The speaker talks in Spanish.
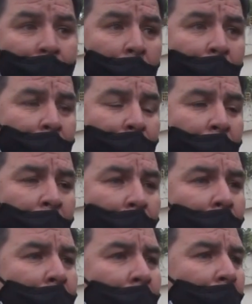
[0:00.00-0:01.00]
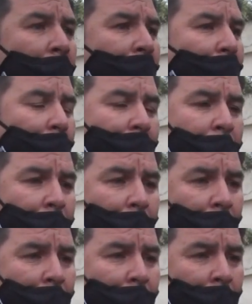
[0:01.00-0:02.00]
yo les voy a tomar la denuncia y lo voy a informar.
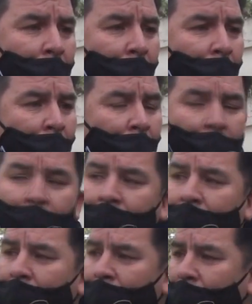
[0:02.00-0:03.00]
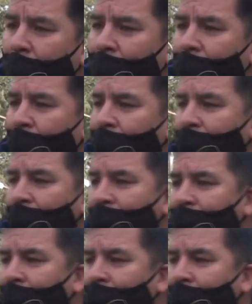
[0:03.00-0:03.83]
¿Le puedo hacer una Siempre consulta?